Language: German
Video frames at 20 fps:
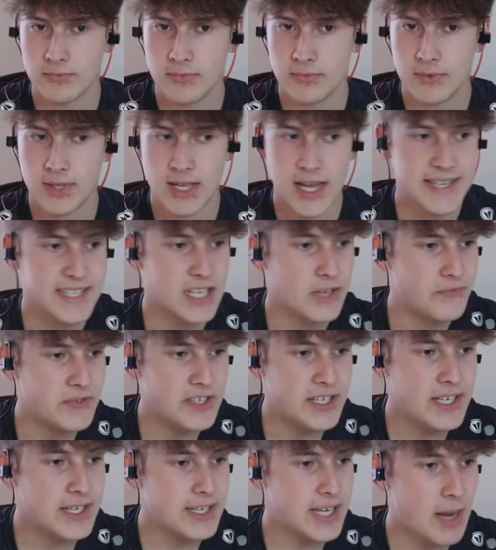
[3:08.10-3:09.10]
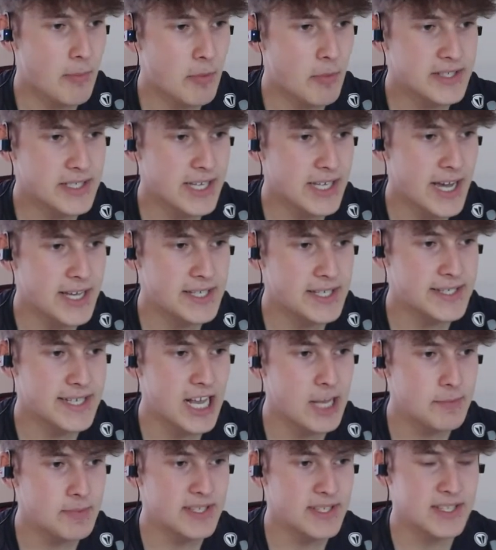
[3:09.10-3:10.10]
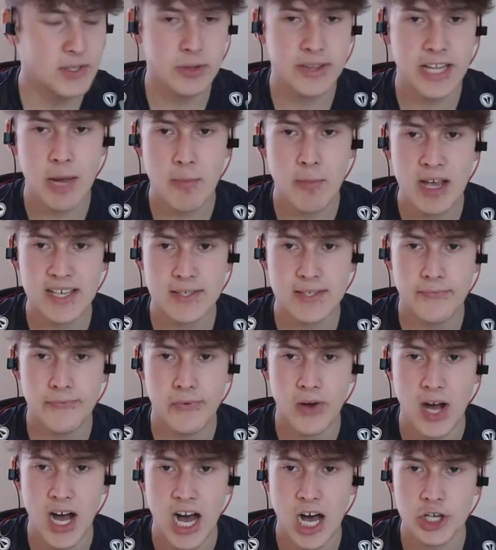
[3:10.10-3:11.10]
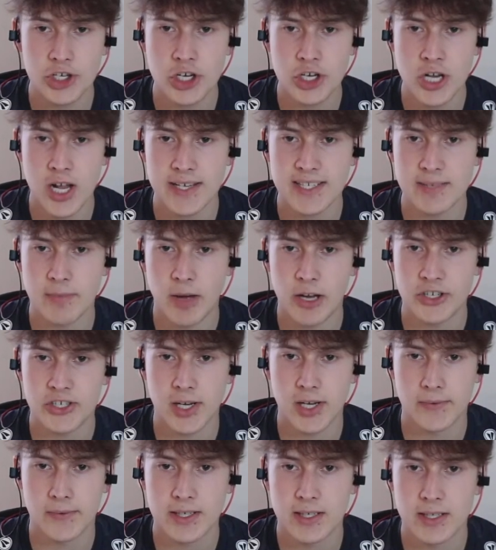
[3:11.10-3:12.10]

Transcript: Also wie kann man sich eigentlich selbst so dermaßen verarschen als Mannschaft?